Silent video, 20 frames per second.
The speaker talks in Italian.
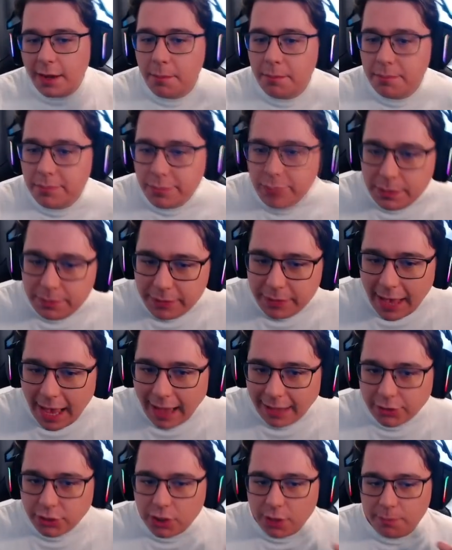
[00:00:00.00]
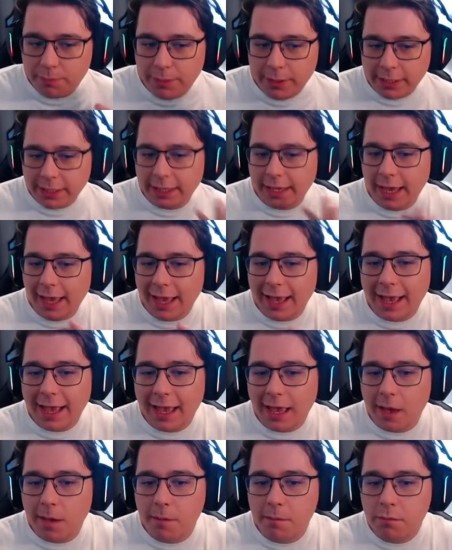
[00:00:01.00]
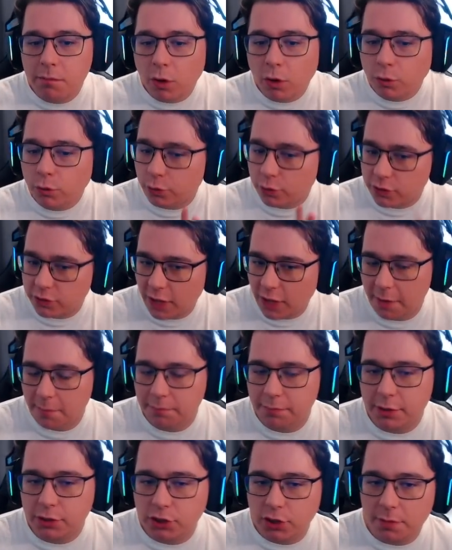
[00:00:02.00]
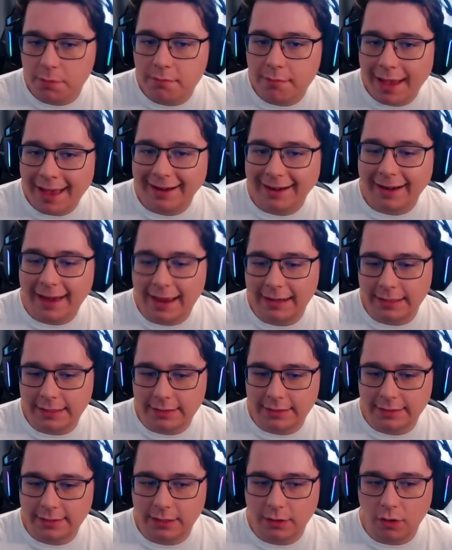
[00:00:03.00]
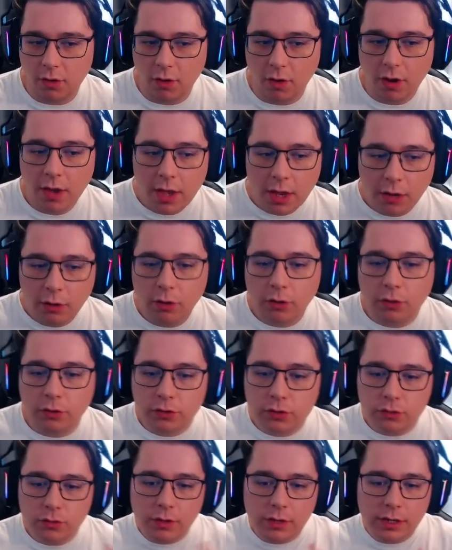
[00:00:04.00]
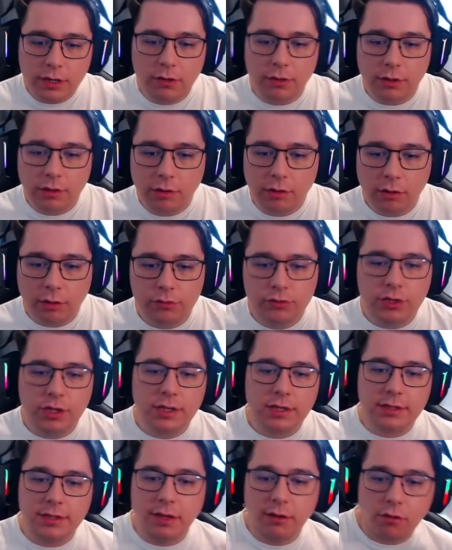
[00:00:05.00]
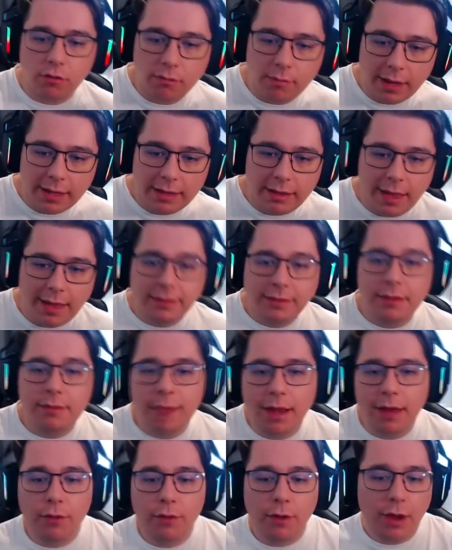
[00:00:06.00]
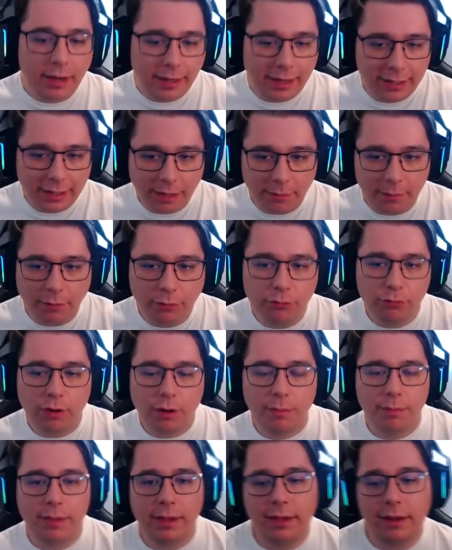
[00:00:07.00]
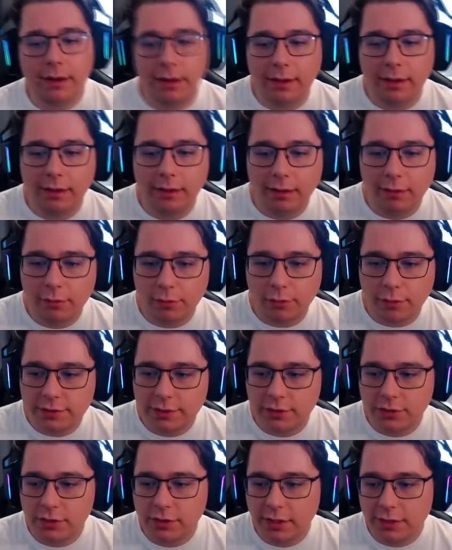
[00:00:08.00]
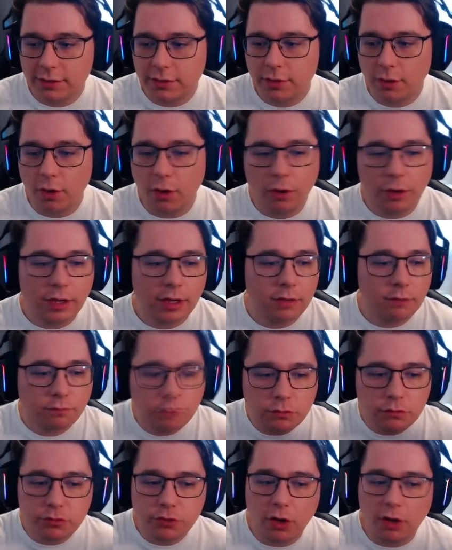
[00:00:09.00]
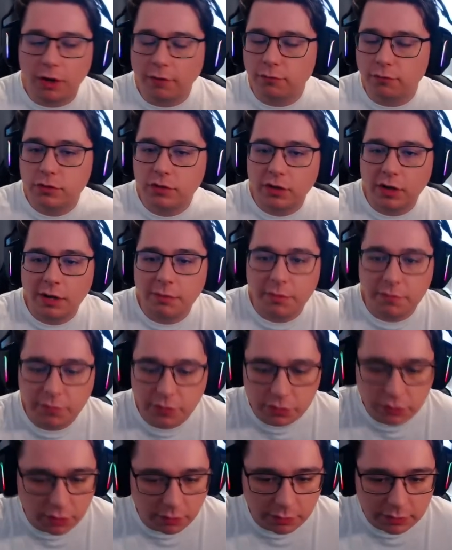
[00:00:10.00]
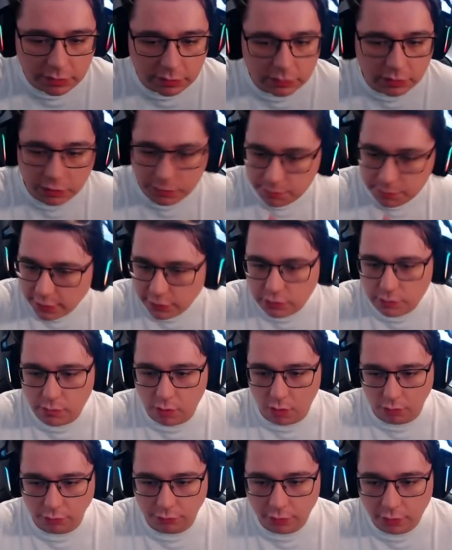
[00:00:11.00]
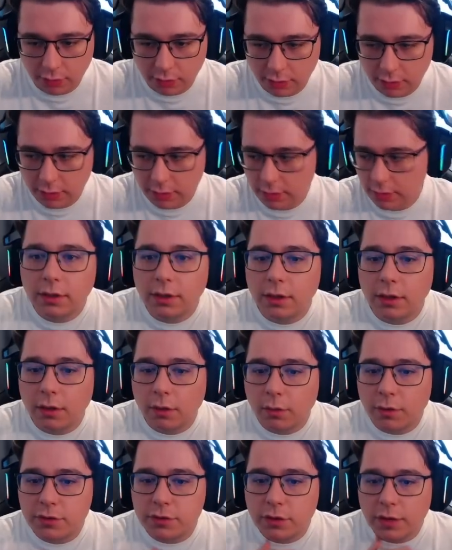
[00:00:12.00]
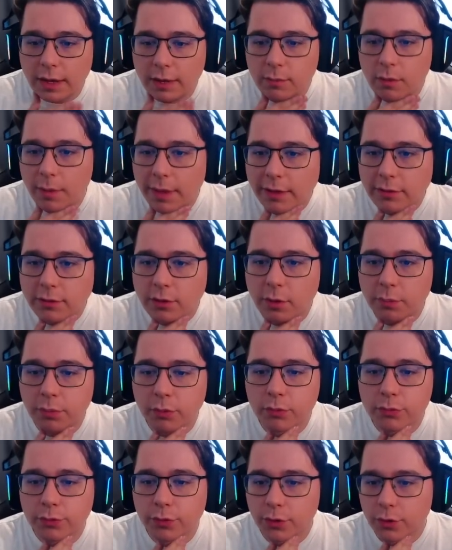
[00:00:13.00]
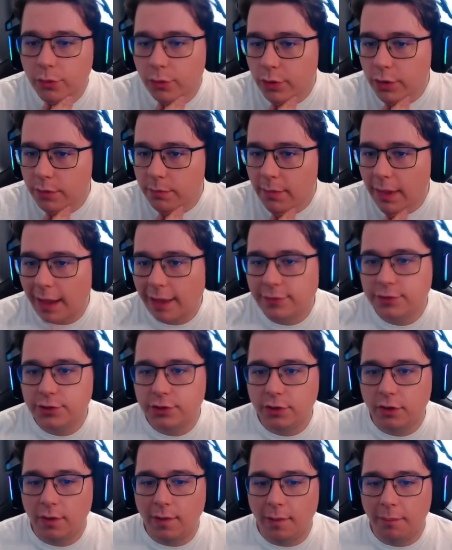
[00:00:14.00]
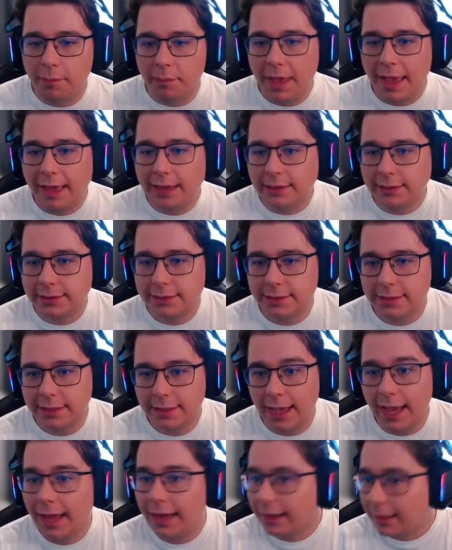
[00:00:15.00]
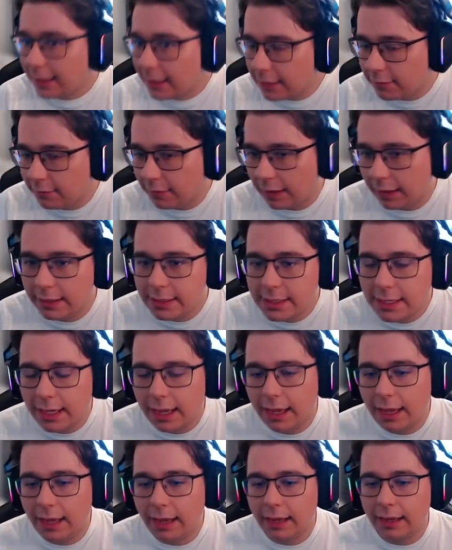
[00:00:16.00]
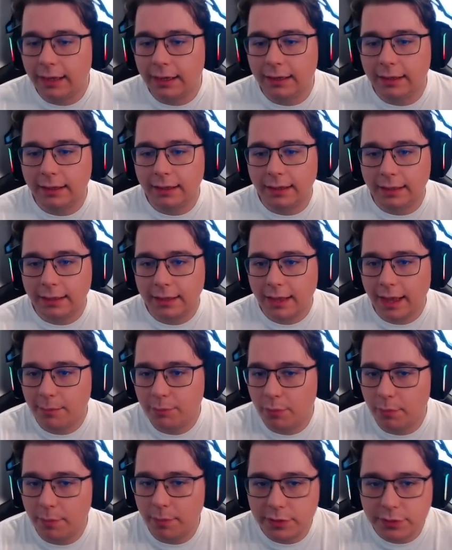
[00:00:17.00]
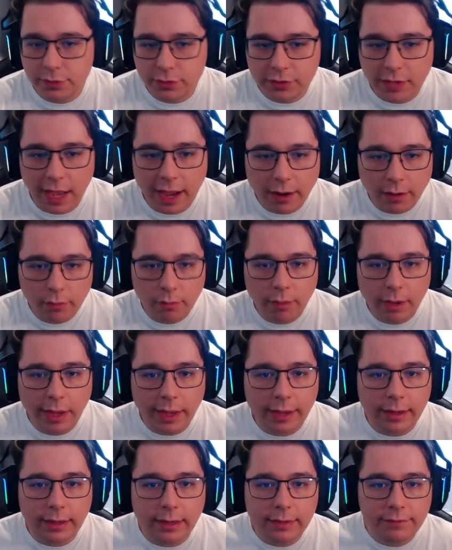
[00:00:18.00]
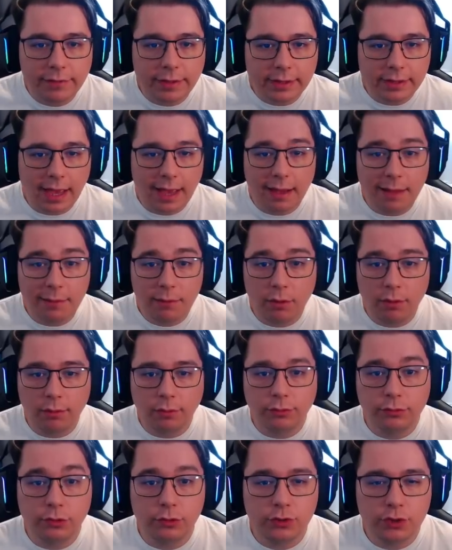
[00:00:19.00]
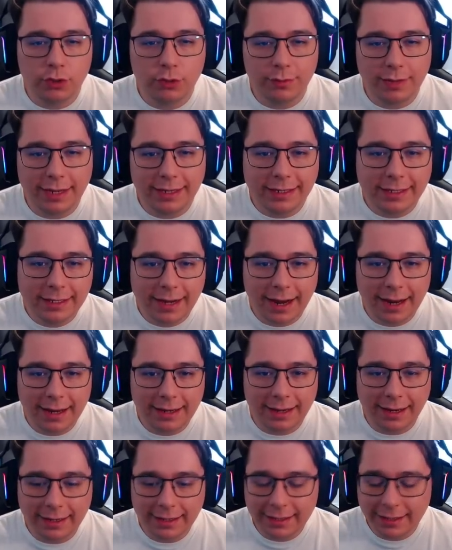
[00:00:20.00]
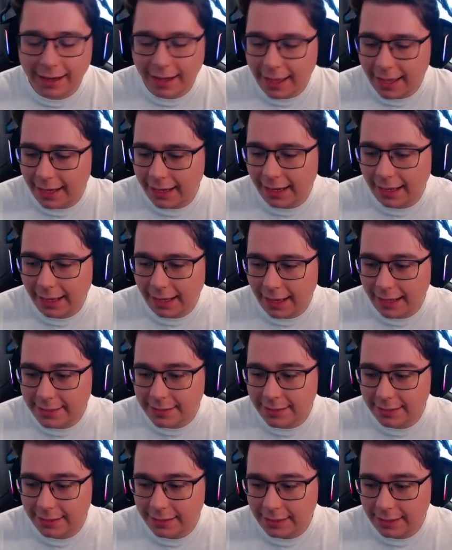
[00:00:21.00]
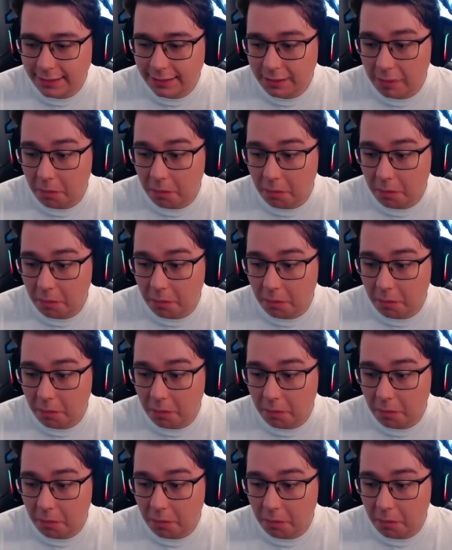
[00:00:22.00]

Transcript: mi piace perché è molto semplice ma realistico. Loro sono lì con i loro jeans, le loro magliette, ma anche l'armatura per le loro esercitazioni. Funziona, funziona alla perfezione, questa cosa mi piace molto. Questo è il momento appunto in cui immagino Percy arriva al, al campo mezzosangue, li vediamo, oddio c'è una lira, la lira è la casa di...